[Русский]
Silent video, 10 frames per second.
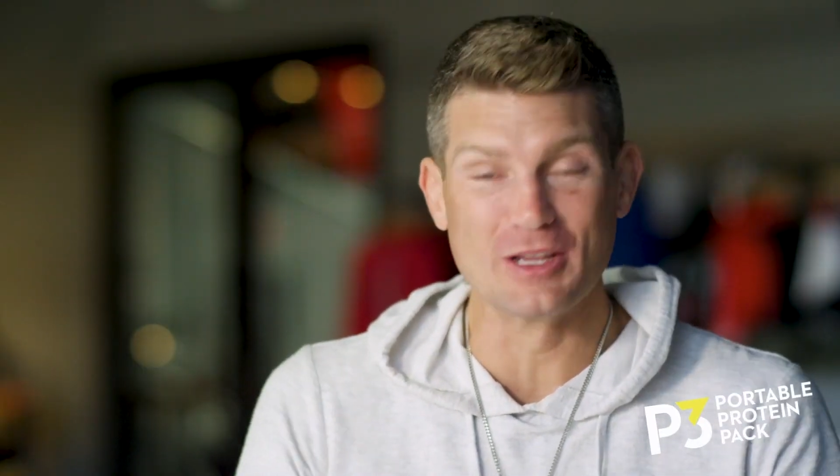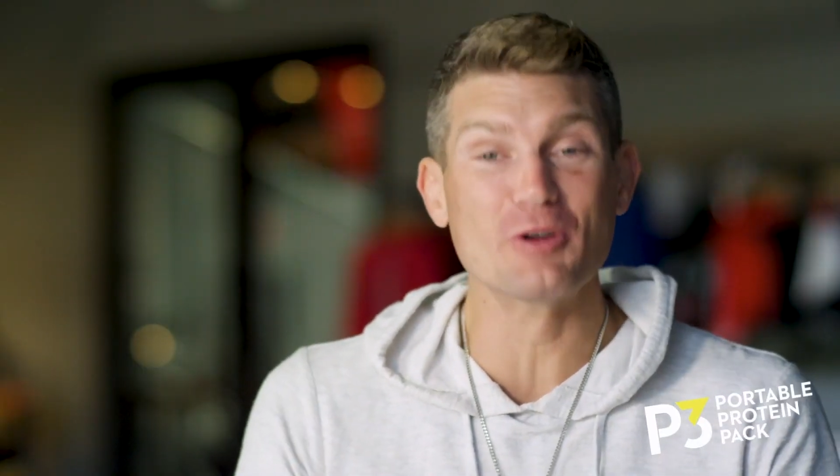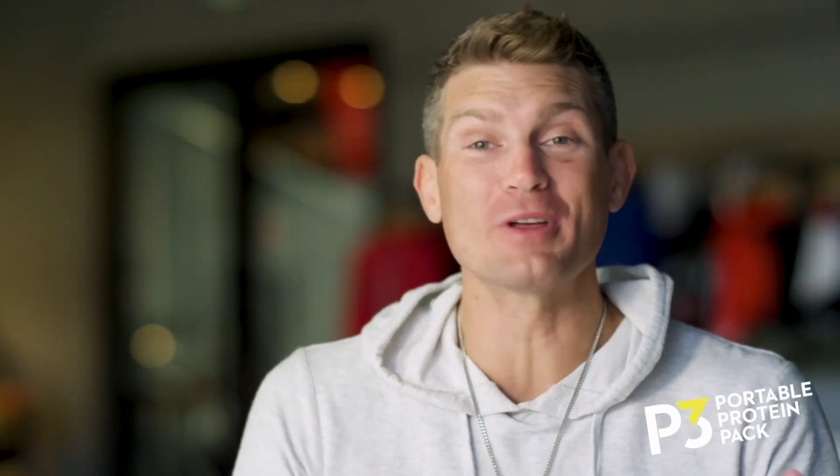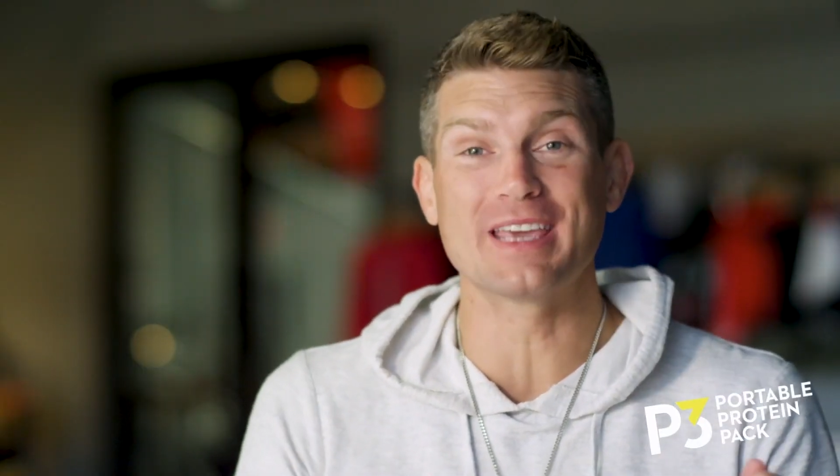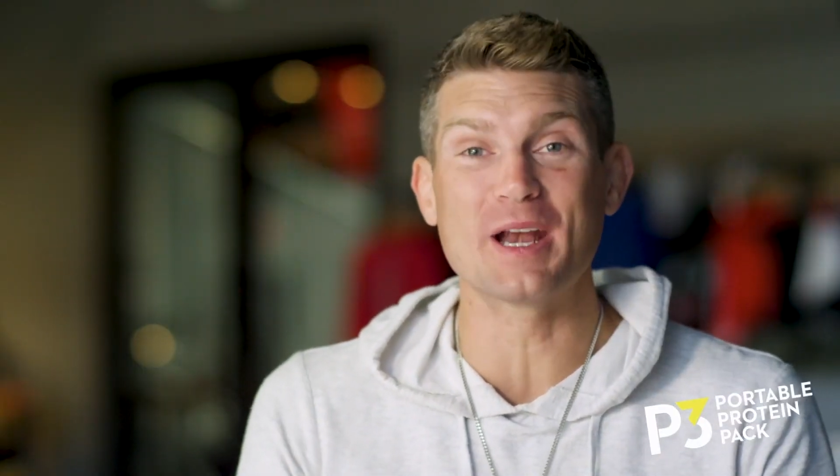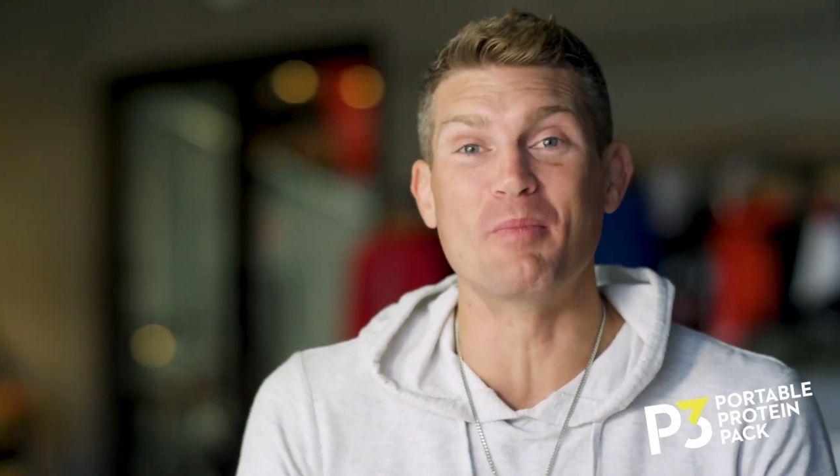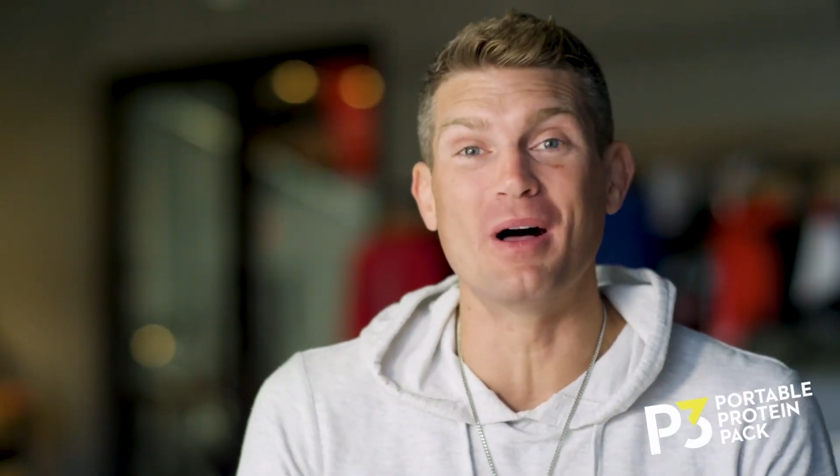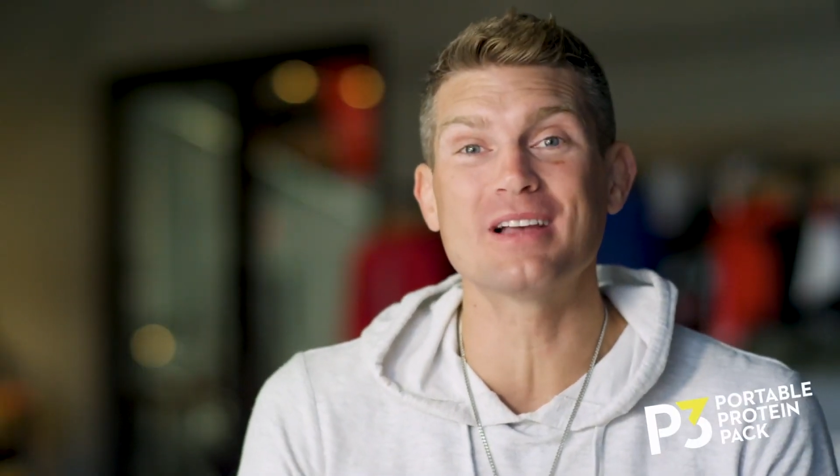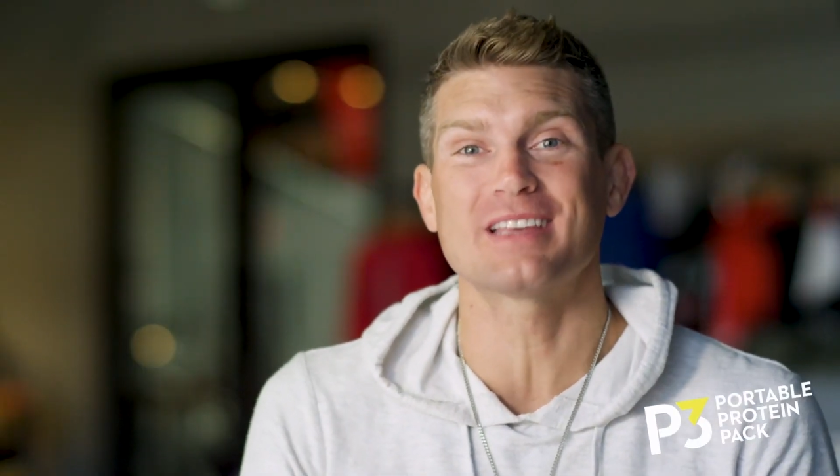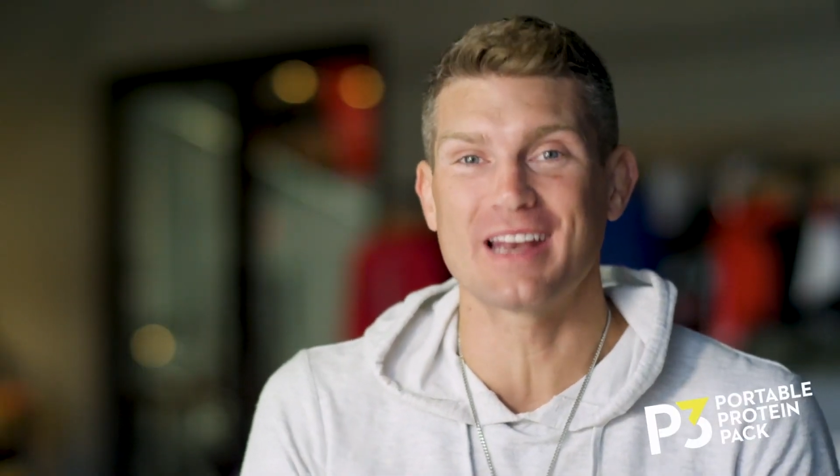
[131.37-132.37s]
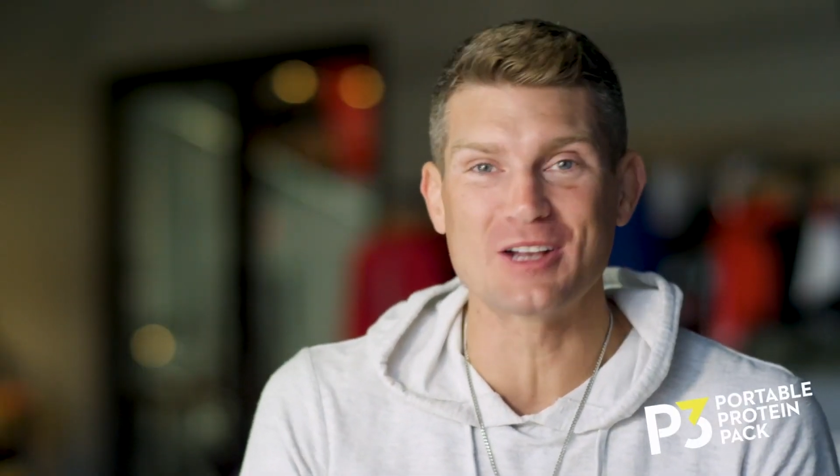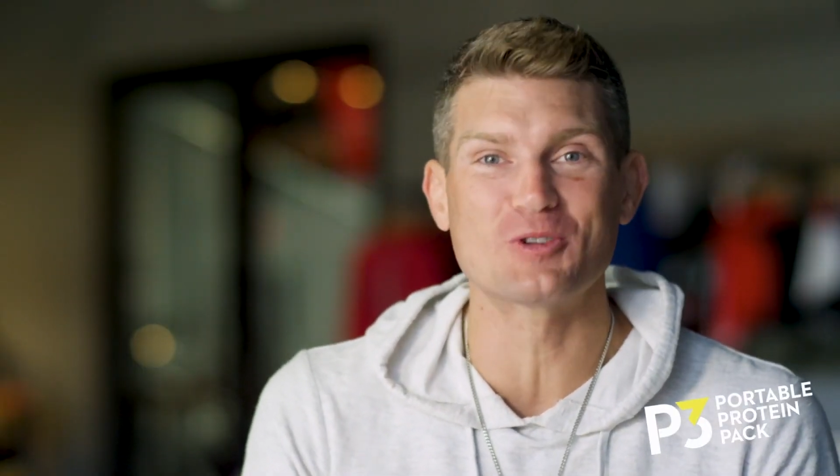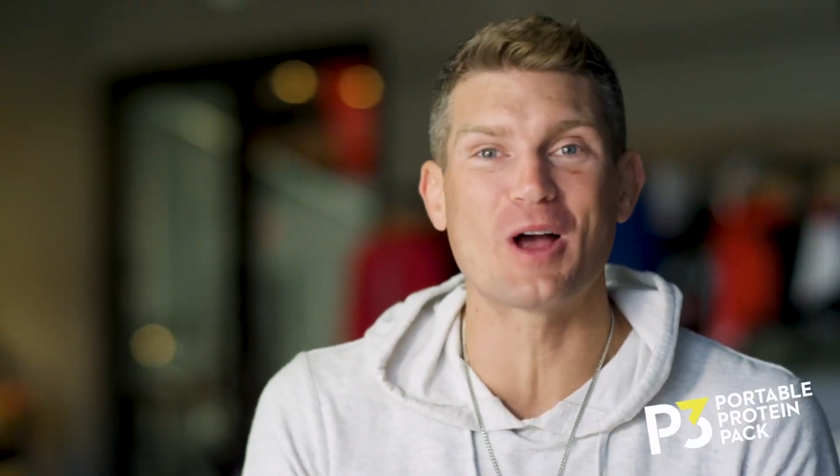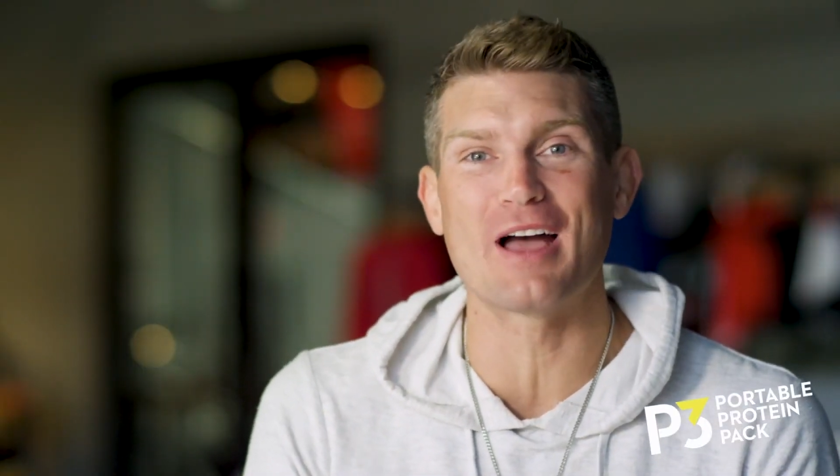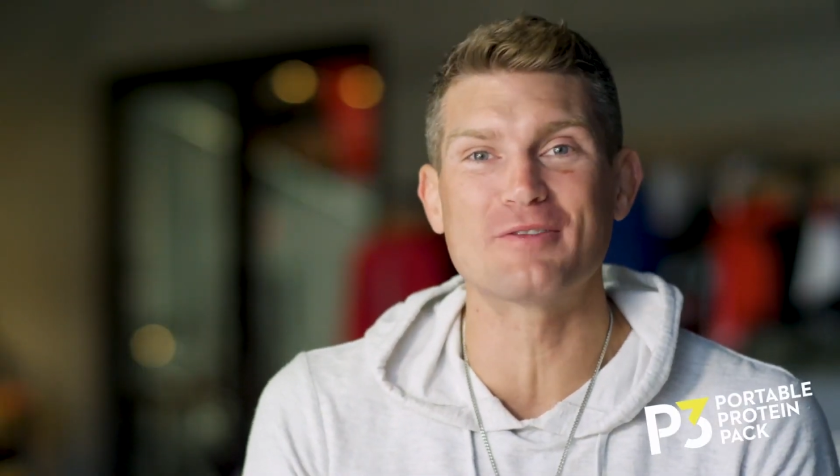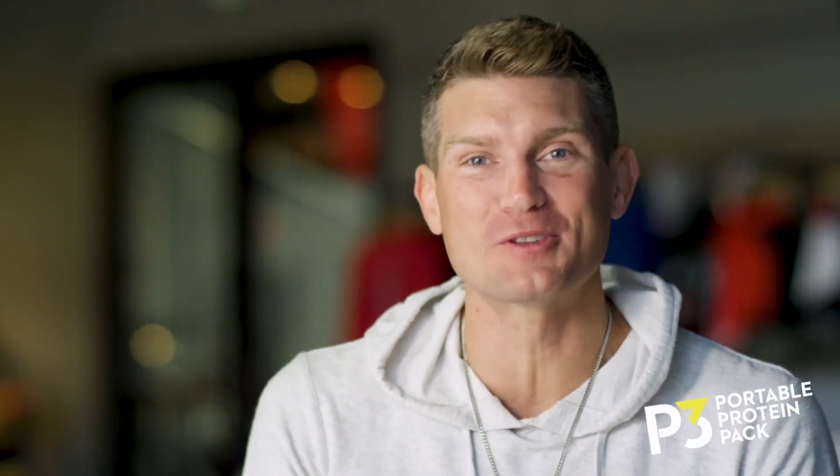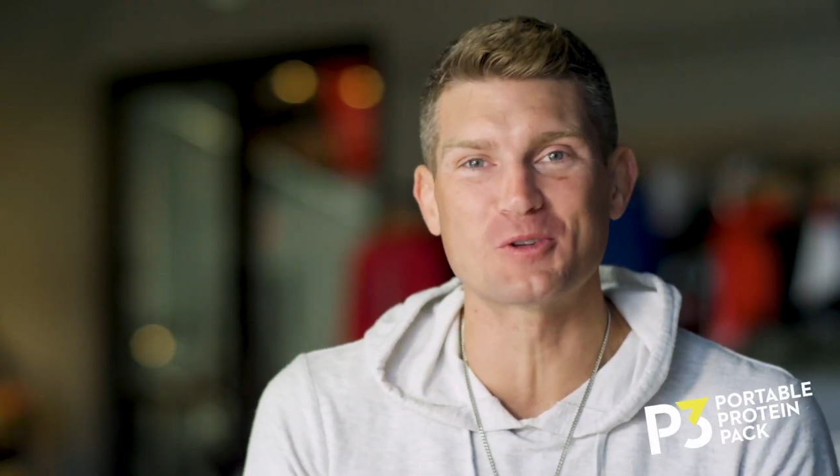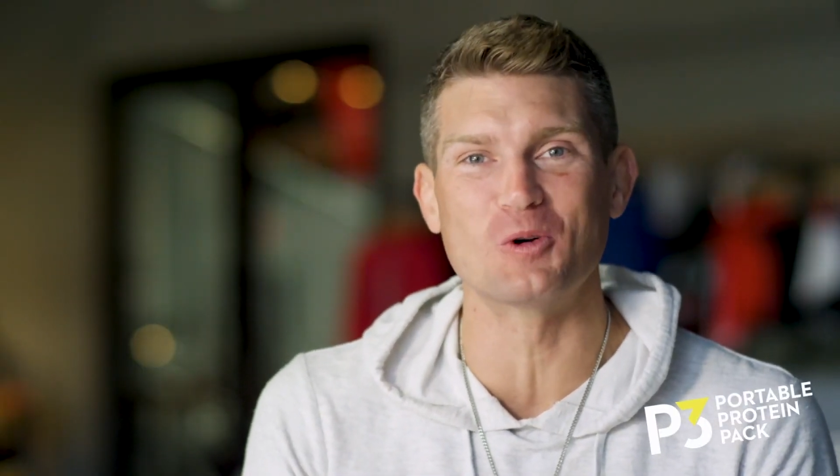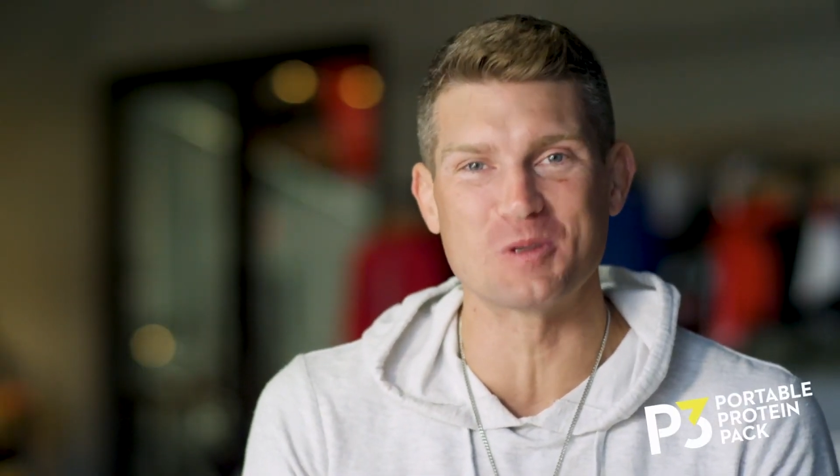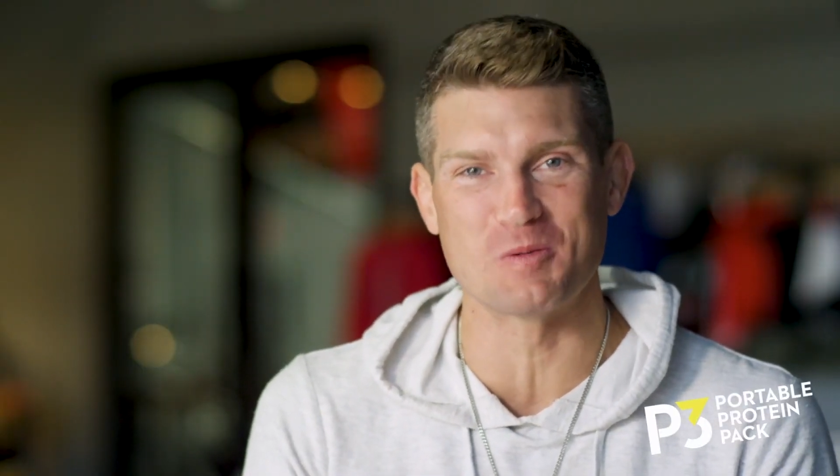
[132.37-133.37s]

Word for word: я буквально сажусь в автобус и забираю